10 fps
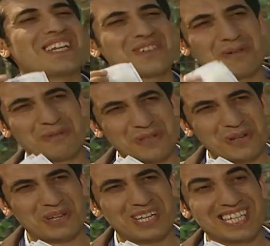
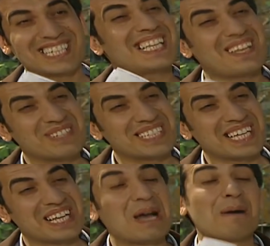امولتك ايش
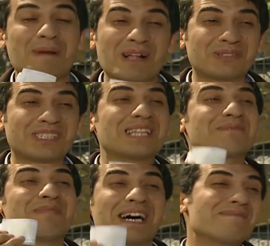قالوا اذا
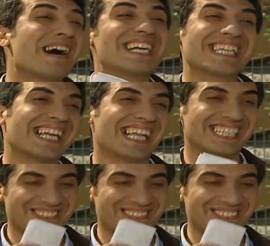صاحبك عسل لا تاكله